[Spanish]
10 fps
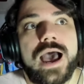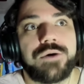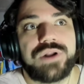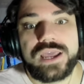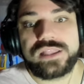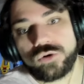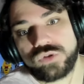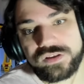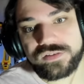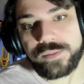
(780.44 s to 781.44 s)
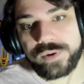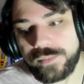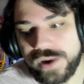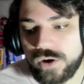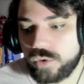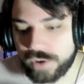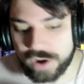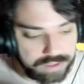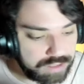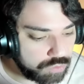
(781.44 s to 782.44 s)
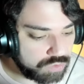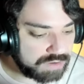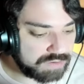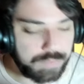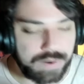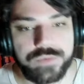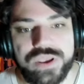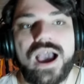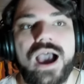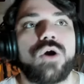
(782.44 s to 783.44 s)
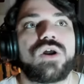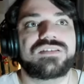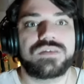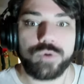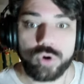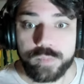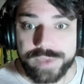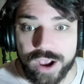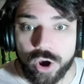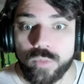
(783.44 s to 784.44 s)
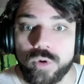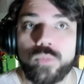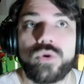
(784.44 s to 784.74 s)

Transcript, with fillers: Habrá gente que lo utilizará para el mal o habrá gente que lo utilizará para el bien. Ahora, si por un bien común